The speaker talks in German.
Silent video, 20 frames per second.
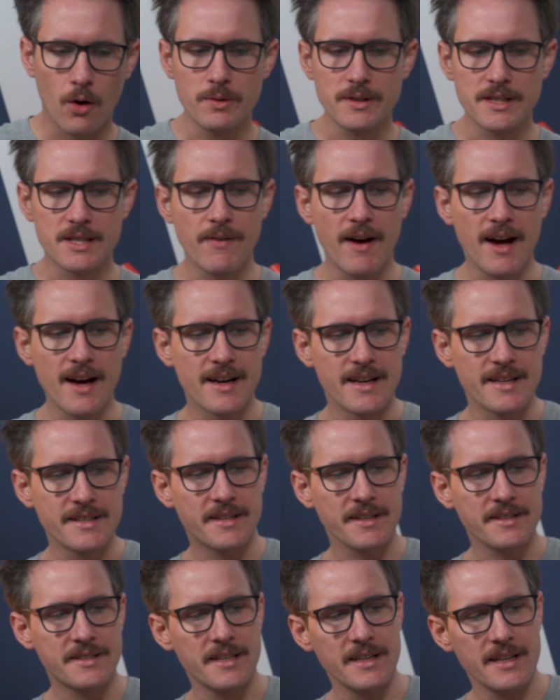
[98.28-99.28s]
Und zwar
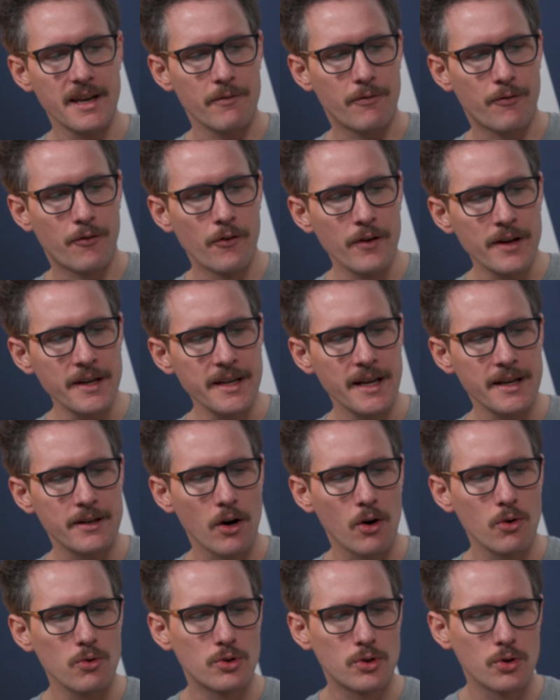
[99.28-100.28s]
ist das hier der Freenet
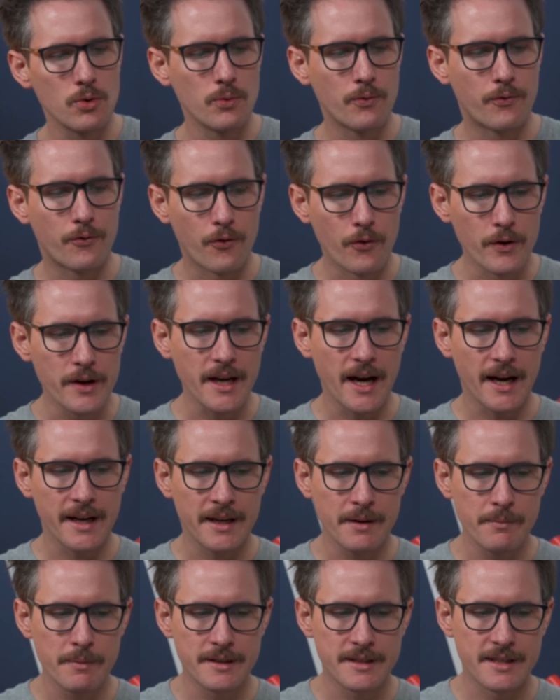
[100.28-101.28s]
O2 Free
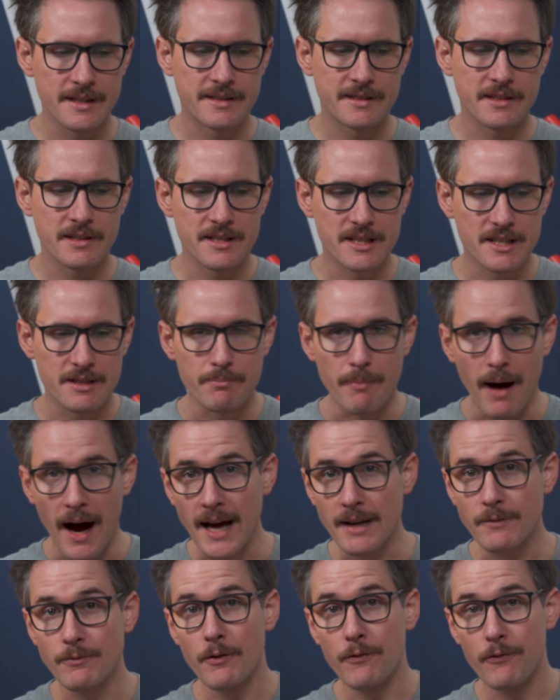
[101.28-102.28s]
Unlimited
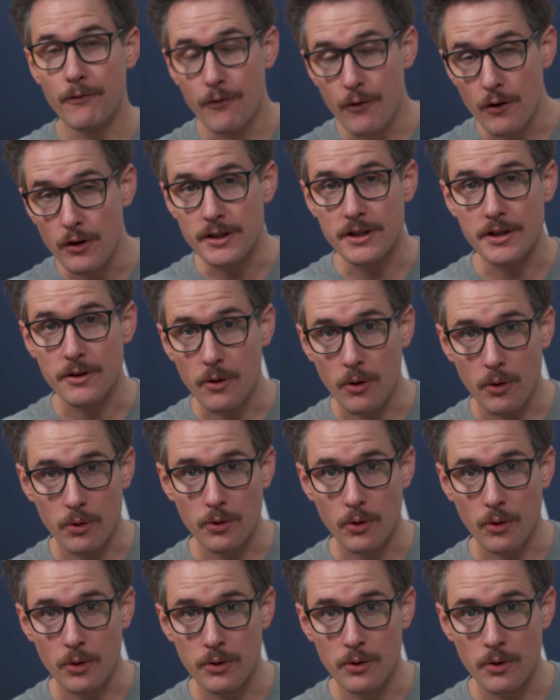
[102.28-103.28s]
Smart für
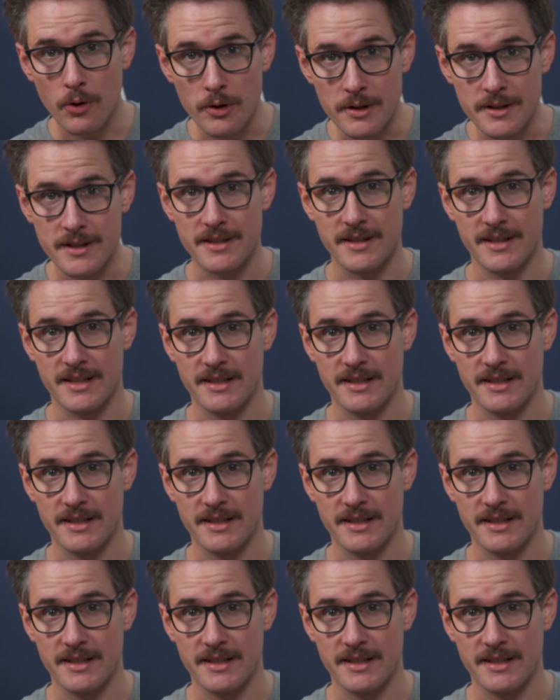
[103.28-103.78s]
14,99